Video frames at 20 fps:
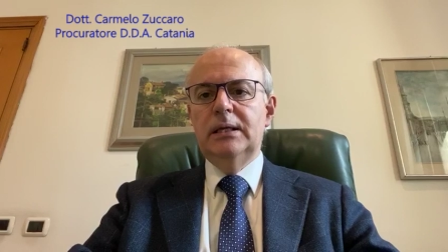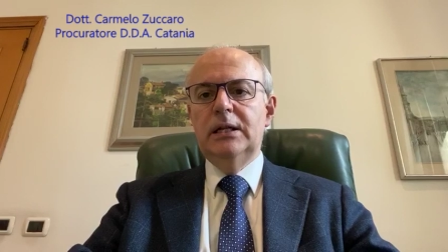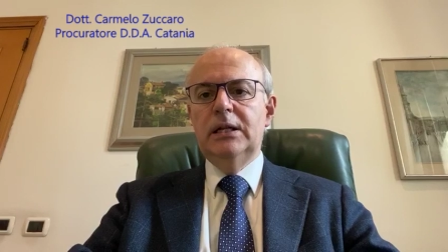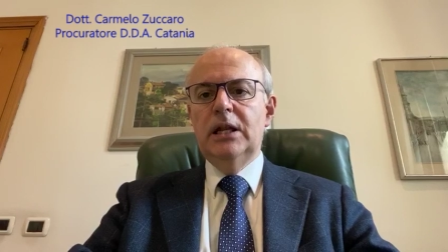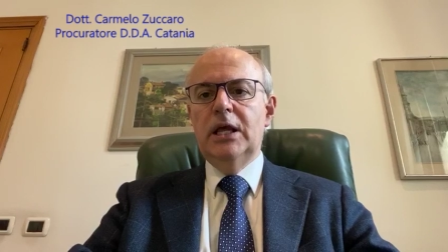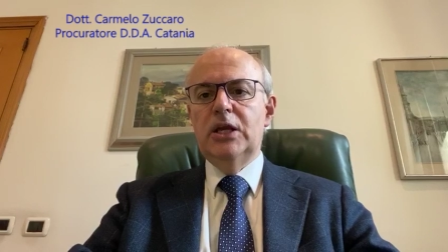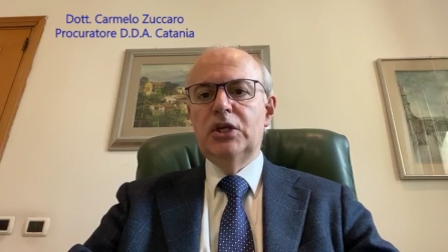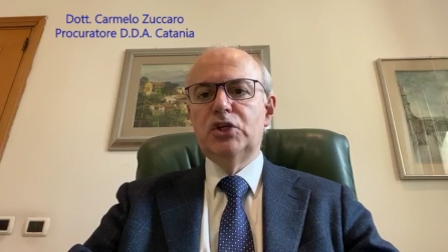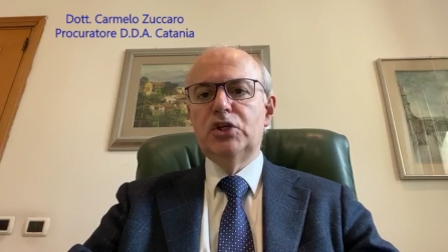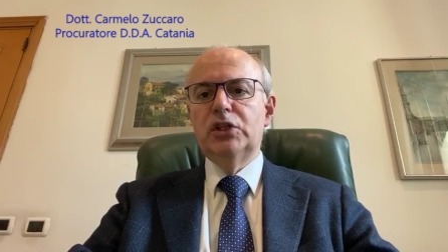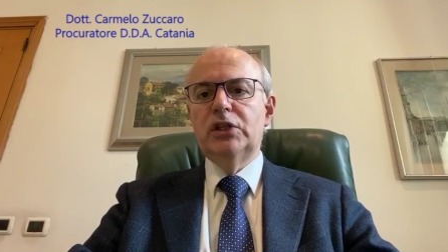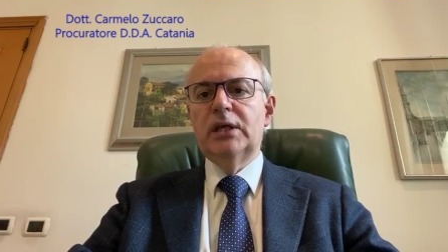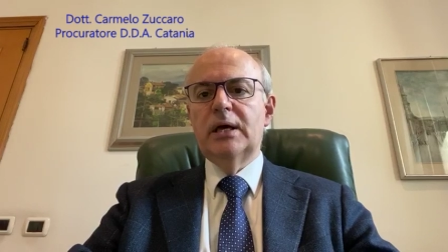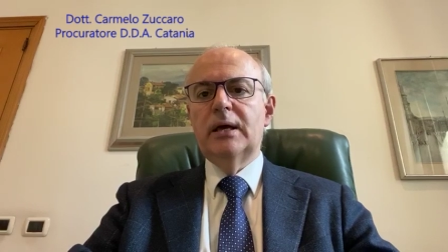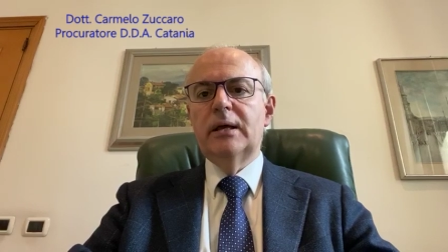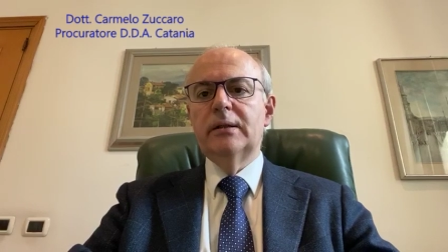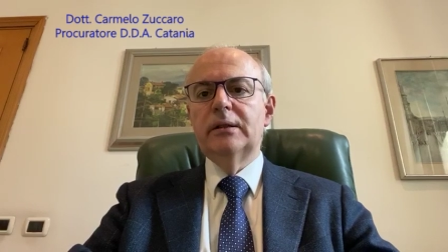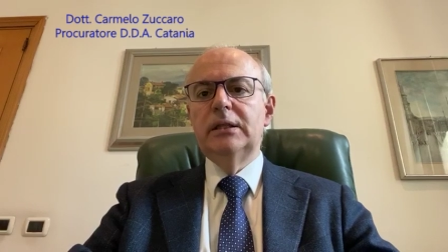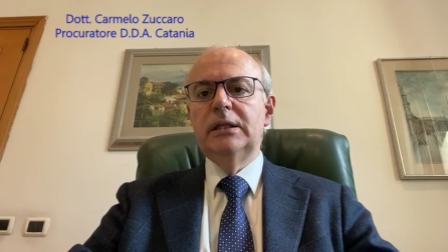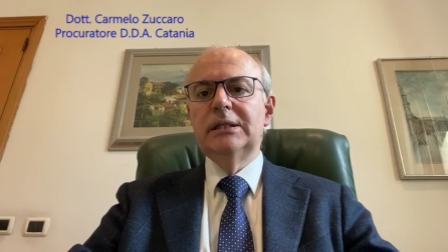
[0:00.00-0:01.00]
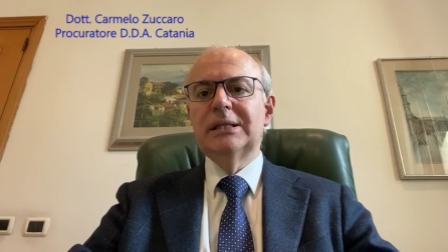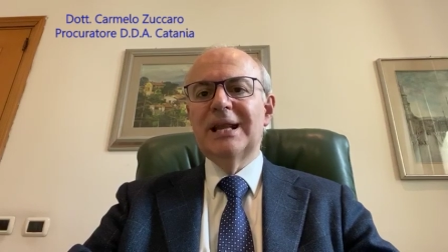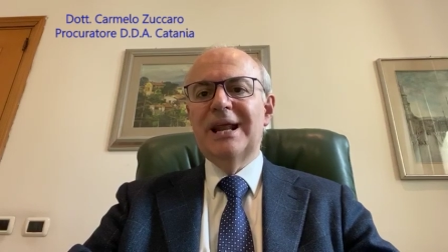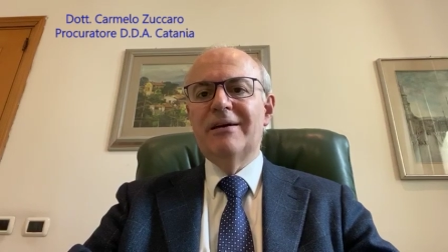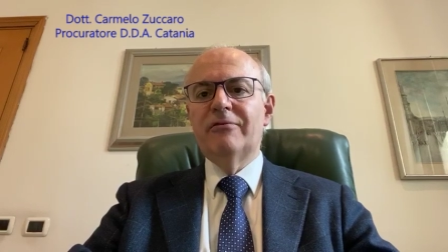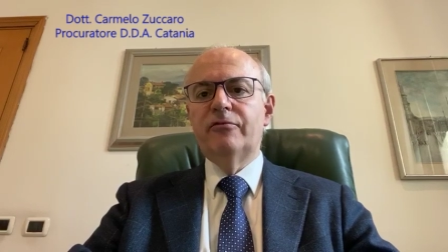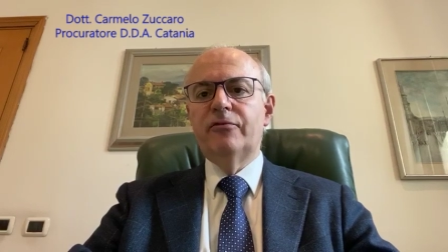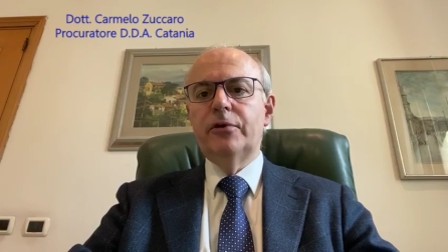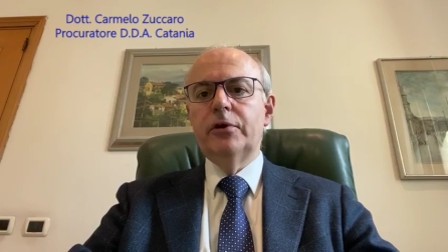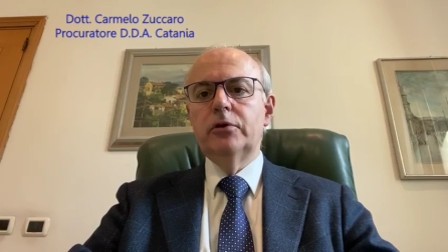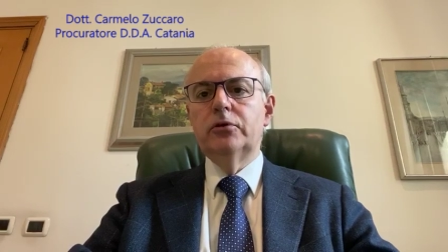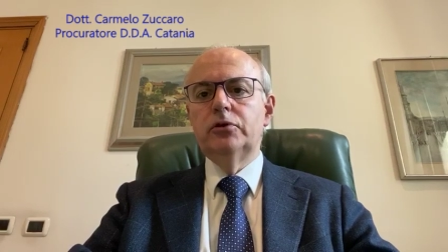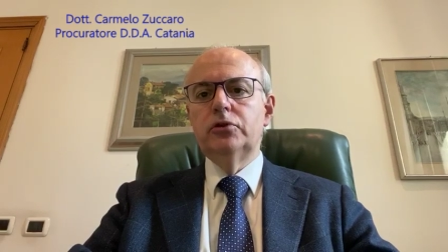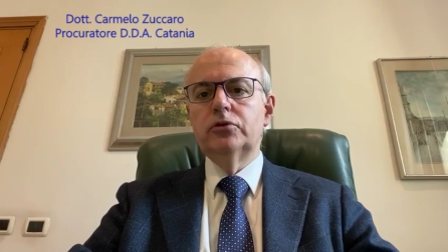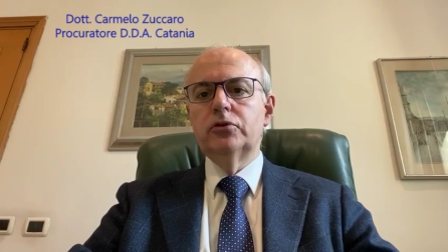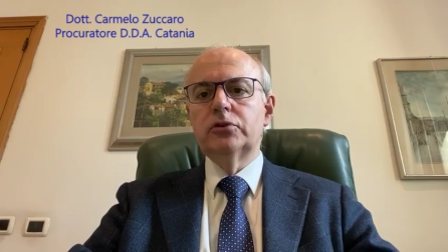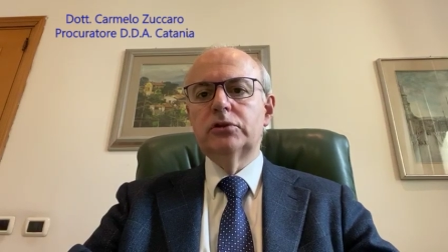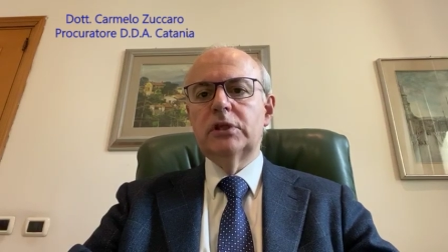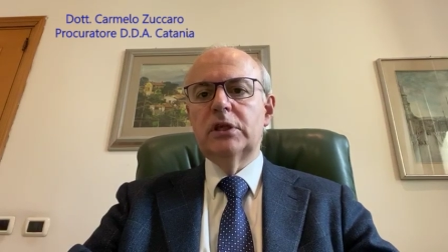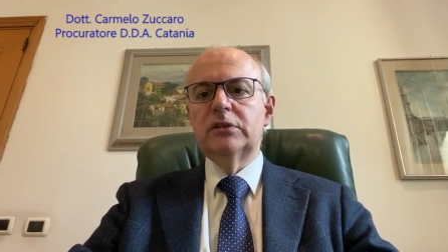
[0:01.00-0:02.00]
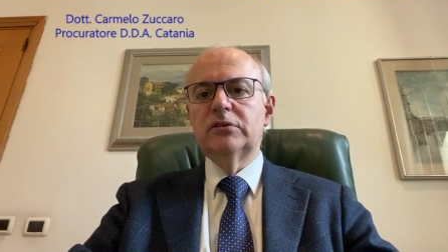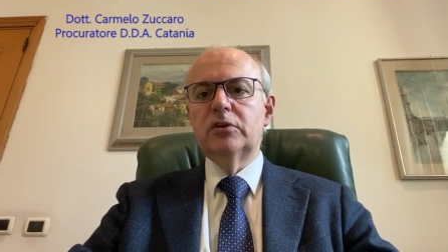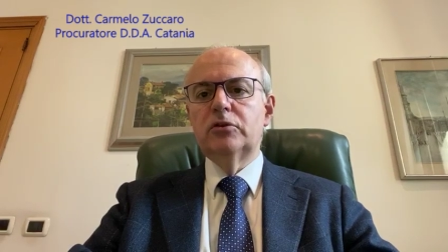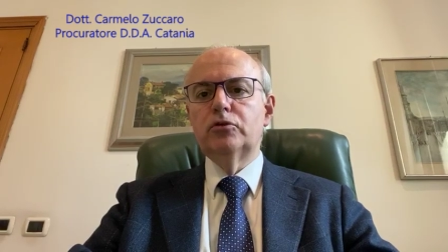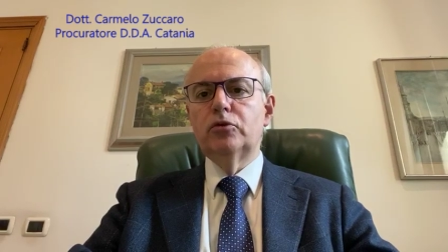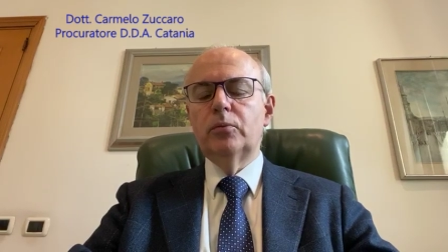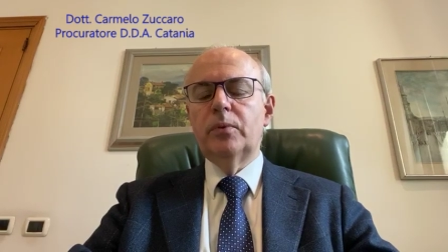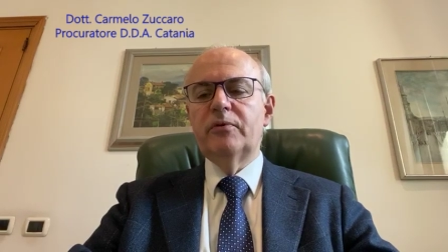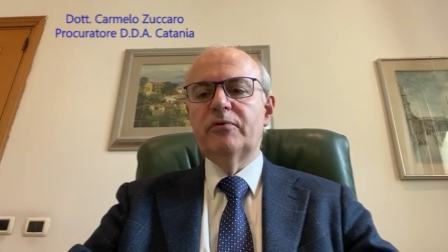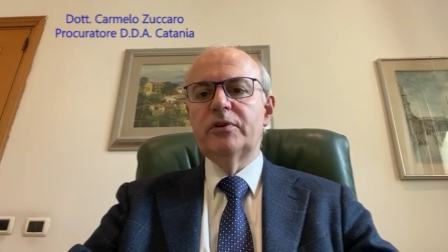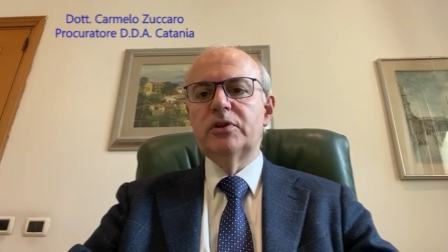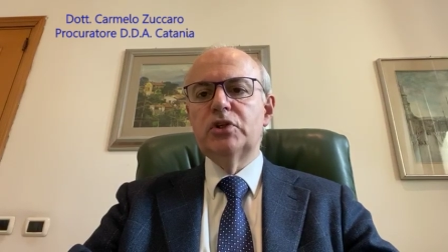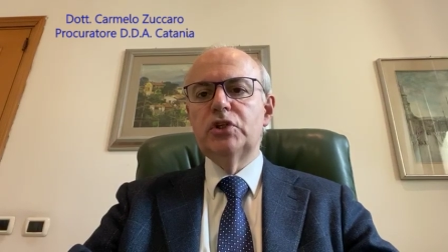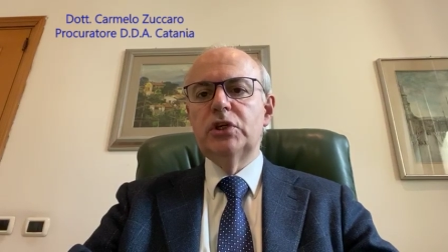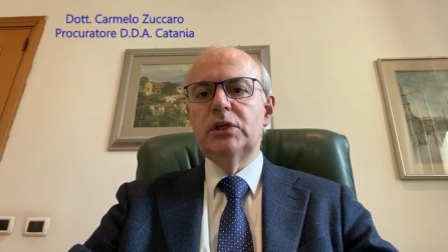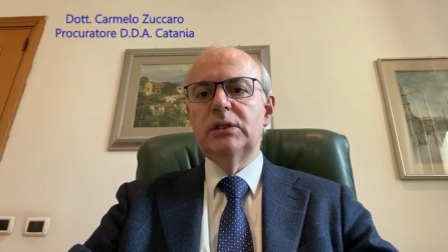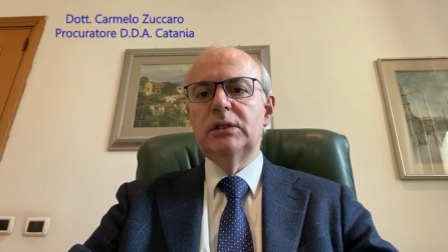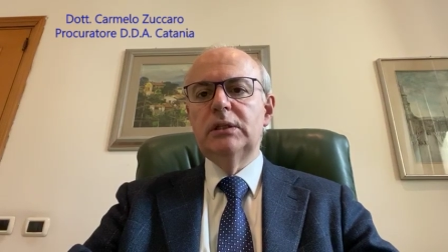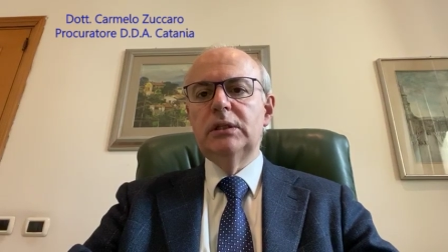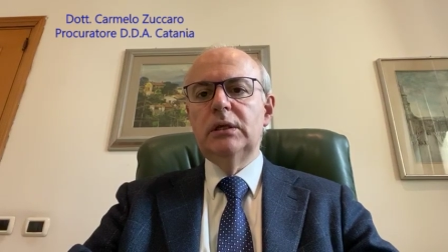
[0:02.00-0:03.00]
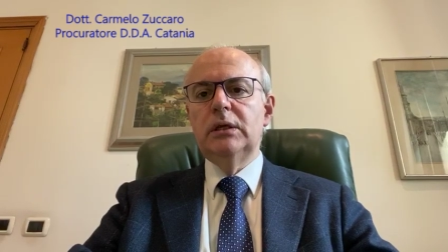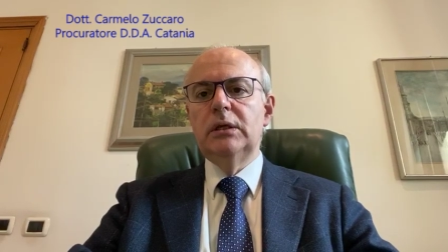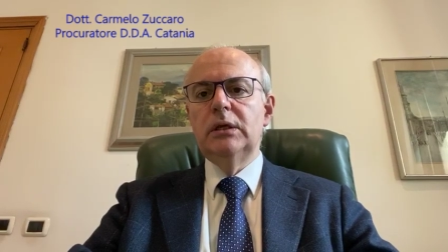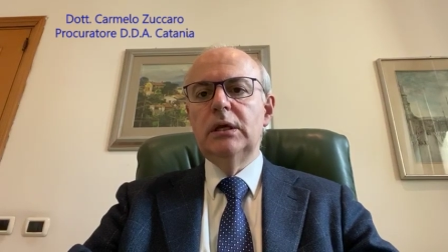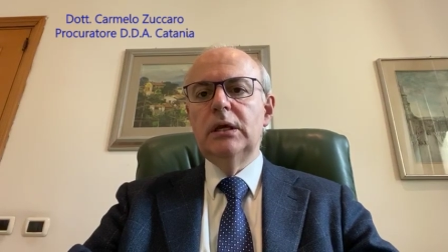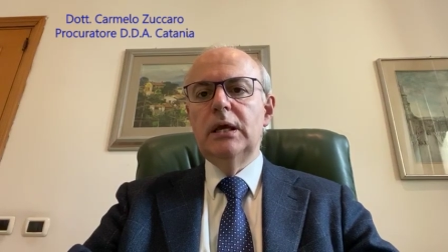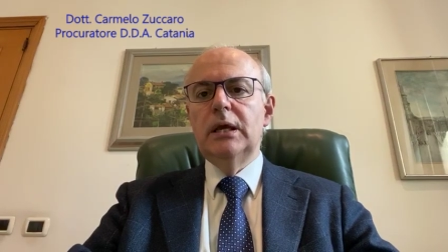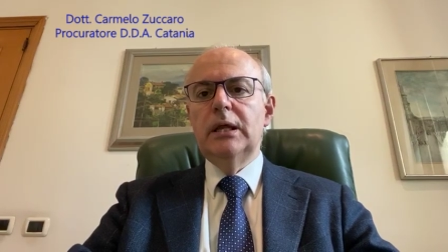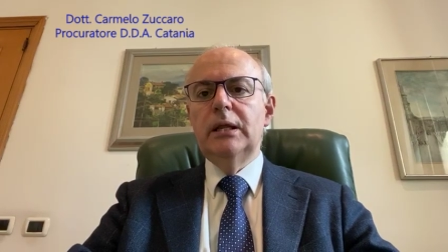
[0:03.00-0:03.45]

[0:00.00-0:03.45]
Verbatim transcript: illecita di traffico di sostanze stupefacenti